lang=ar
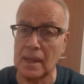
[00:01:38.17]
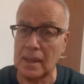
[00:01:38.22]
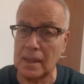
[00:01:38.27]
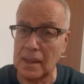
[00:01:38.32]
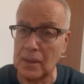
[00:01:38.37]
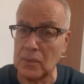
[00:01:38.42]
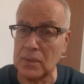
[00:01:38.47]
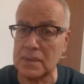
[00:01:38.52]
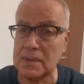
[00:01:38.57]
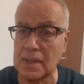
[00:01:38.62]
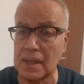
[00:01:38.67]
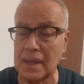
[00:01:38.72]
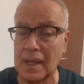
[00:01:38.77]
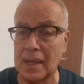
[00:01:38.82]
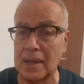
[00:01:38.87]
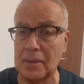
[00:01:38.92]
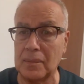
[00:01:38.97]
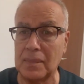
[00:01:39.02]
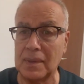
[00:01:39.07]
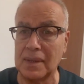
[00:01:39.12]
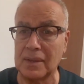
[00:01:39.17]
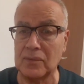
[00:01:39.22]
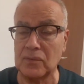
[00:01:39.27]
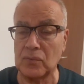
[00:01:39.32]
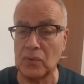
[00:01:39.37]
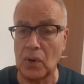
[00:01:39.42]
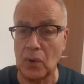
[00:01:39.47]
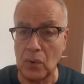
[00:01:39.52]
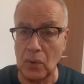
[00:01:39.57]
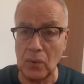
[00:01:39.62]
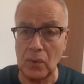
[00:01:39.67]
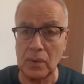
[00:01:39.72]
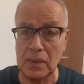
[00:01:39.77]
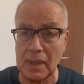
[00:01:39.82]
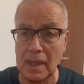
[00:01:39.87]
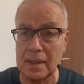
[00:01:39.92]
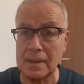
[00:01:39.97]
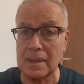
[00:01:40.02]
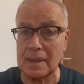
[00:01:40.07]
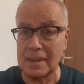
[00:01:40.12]
لوصل على البيت
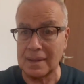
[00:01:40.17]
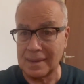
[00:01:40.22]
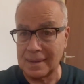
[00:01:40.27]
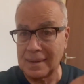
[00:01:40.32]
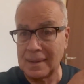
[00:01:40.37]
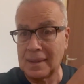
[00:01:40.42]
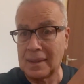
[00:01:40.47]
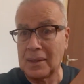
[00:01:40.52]
فهون هذا